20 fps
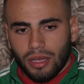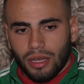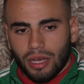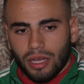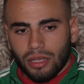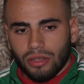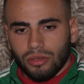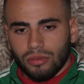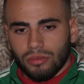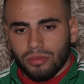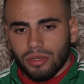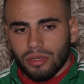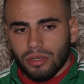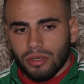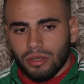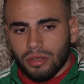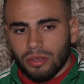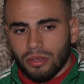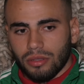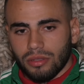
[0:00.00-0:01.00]
عندهم
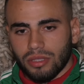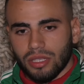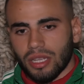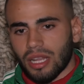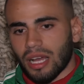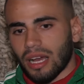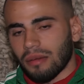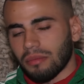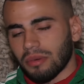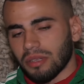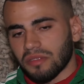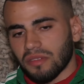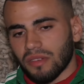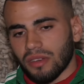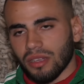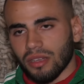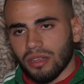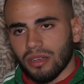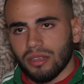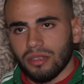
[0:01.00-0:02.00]
آه، شي لعبات في
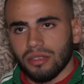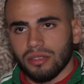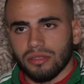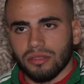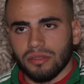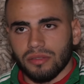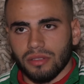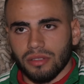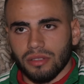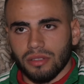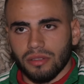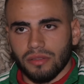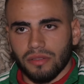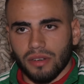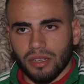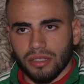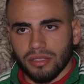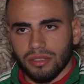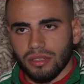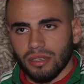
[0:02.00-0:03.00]
الانجليز في
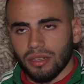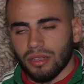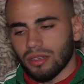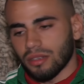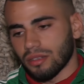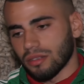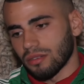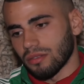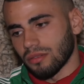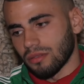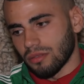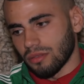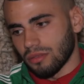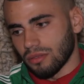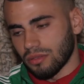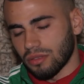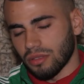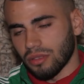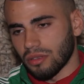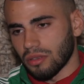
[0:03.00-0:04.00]
فرنسا
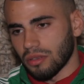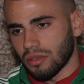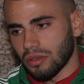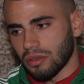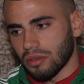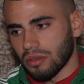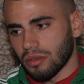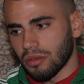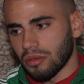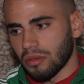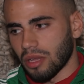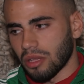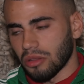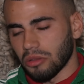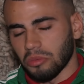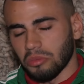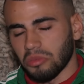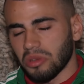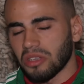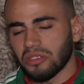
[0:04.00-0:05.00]
سي آه، آه،
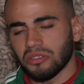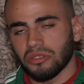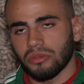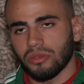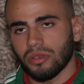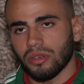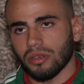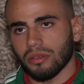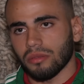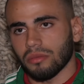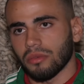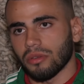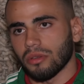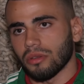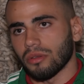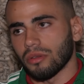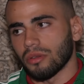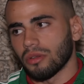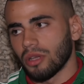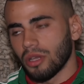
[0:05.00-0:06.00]
عندهم بيان
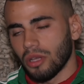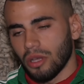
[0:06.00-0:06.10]
جوار